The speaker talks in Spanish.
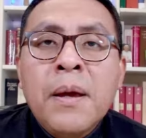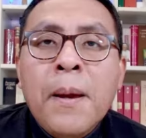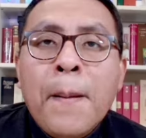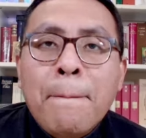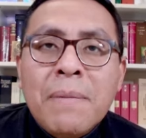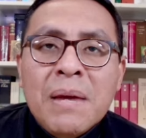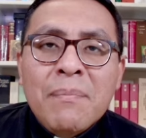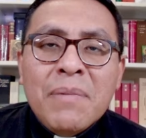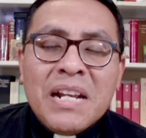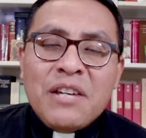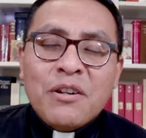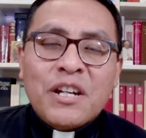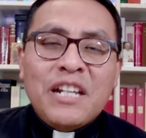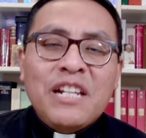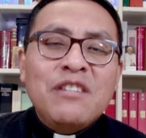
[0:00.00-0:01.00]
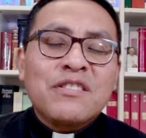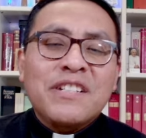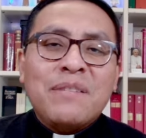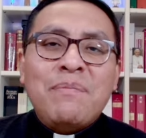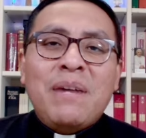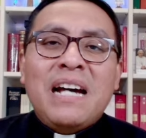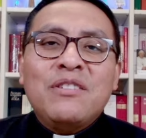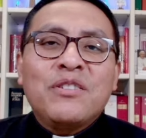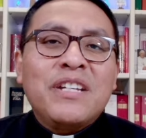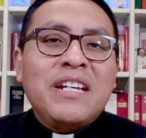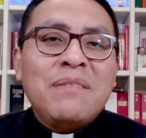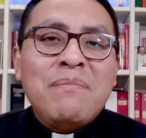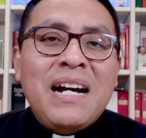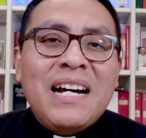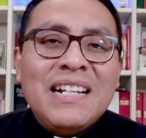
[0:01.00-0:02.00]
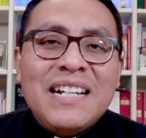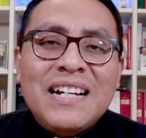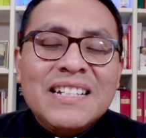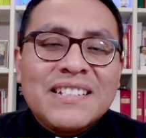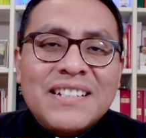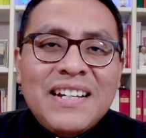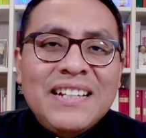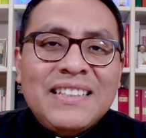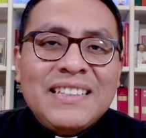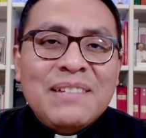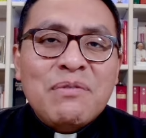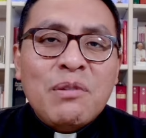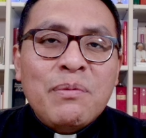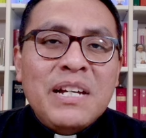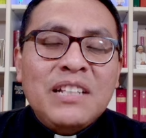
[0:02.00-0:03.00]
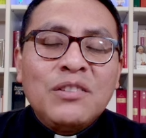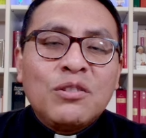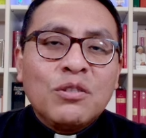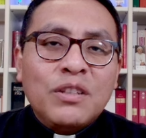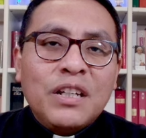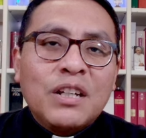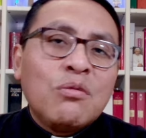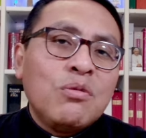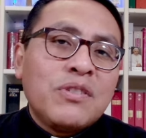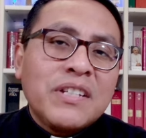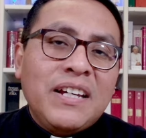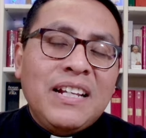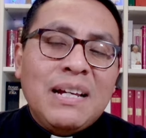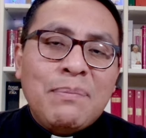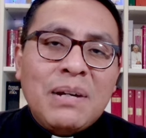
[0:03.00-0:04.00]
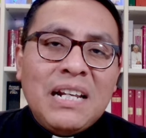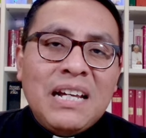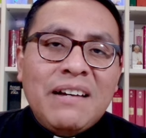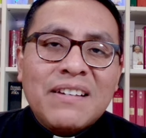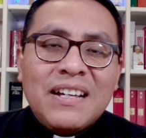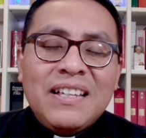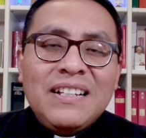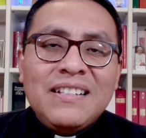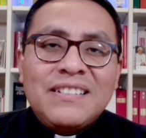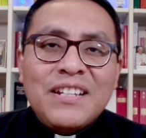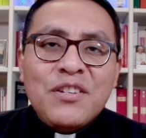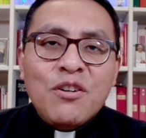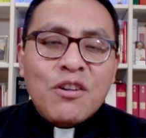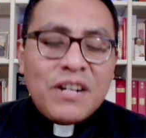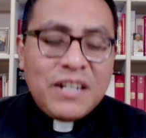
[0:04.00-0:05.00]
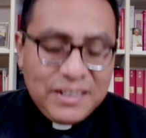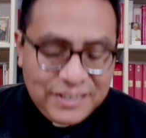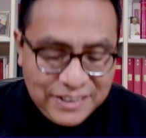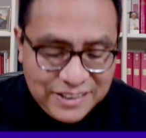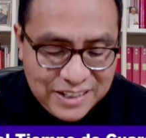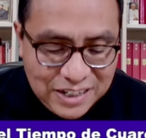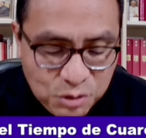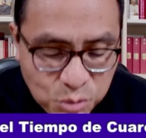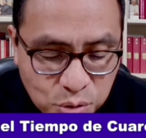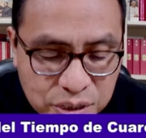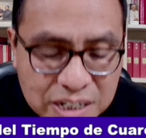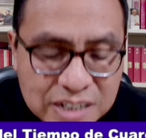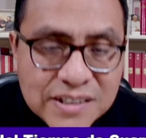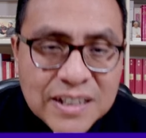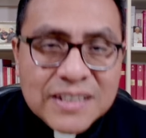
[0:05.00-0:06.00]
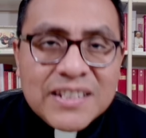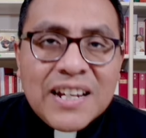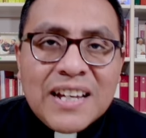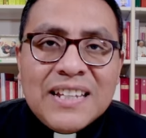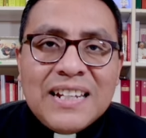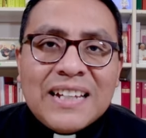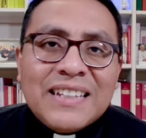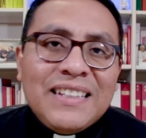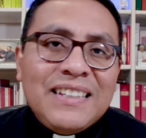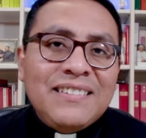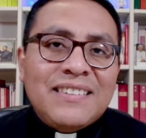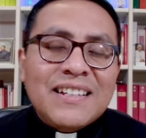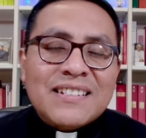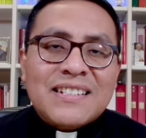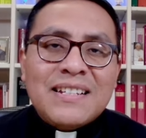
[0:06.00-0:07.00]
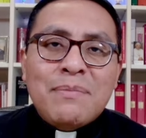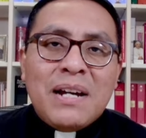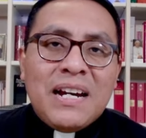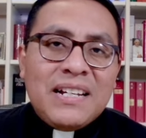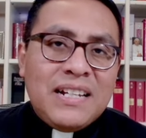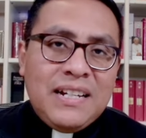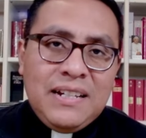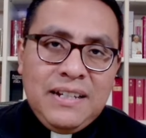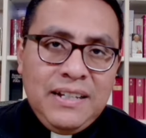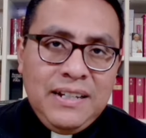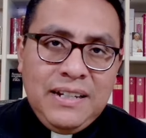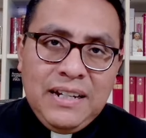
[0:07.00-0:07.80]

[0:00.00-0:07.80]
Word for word: Bienvenidos queridos hermanos y hermanas a este momento de escucha de la palabra del Señor en este día lunes, ya de la quinta semana, es la